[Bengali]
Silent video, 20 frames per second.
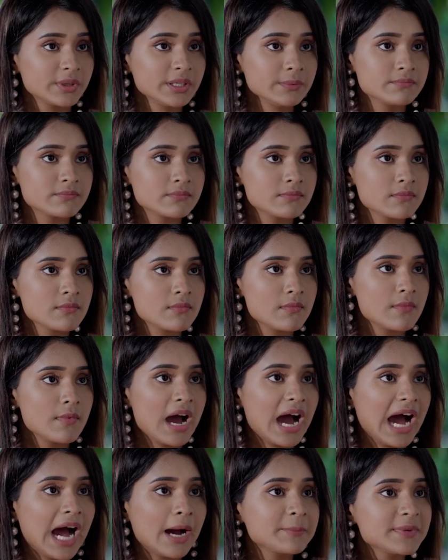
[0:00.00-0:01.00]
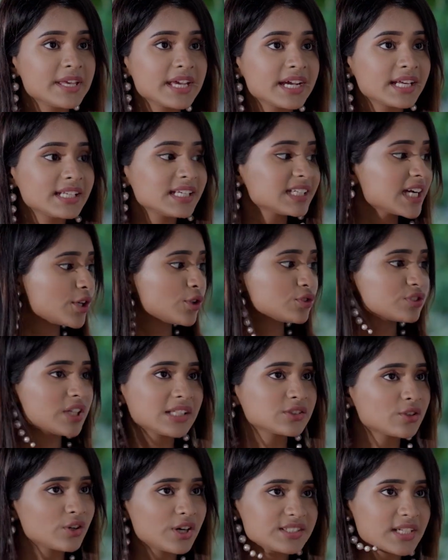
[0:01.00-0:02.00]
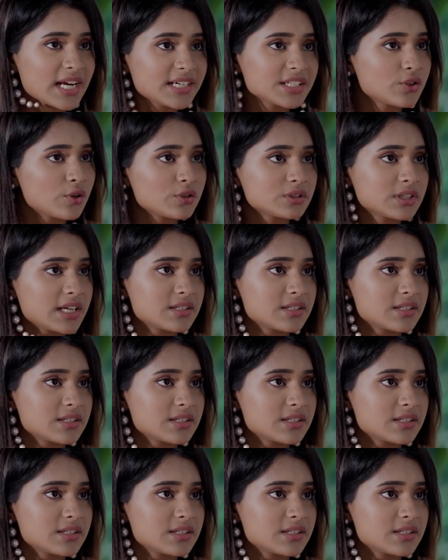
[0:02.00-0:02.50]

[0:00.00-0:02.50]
মি আমি এখানে কারো দান করা চাকরি করতে